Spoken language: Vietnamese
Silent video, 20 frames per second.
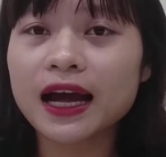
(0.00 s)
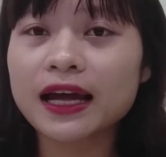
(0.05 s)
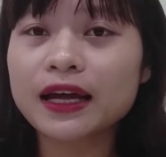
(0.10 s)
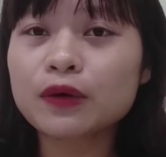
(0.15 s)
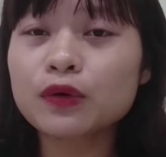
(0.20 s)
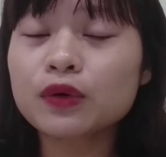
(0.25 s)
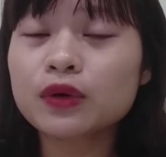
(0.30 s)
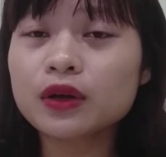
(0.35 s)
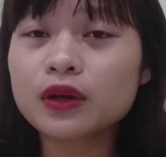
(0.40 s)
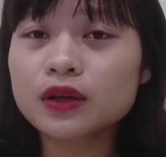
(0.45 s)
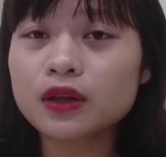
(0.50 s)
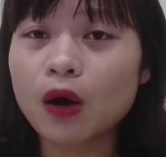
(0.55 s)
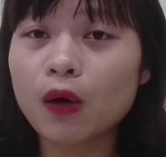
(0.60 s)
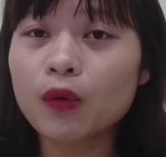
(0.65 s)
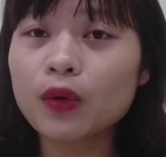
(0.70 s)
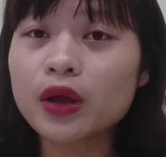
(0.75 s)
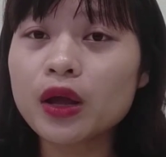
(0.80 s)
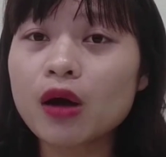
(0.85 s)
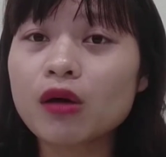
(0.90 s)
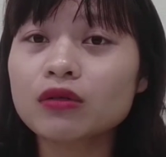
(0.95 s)
cái
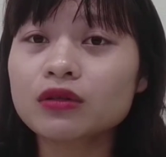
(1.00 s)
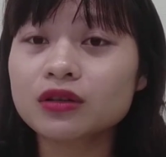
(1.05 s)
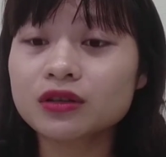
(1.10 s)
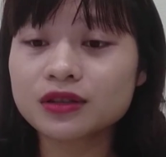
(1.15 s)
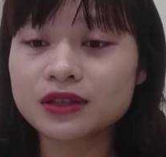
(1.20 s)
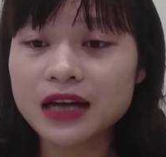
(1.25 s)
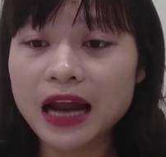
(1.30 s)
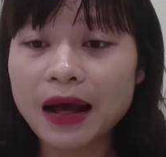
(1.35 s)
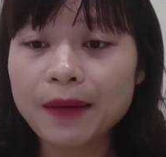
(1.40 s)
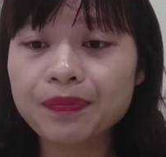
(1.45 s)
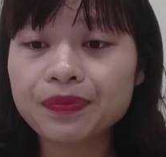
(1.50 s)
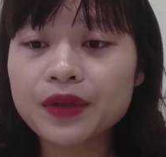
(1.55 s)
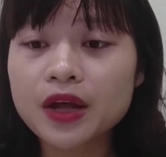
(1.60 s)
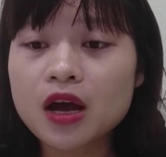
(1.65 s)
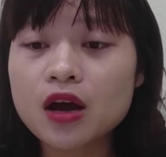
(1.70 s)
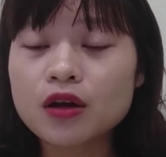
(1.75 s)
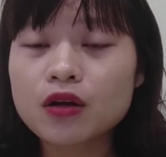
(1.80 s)
dấu hiệu thứ 5,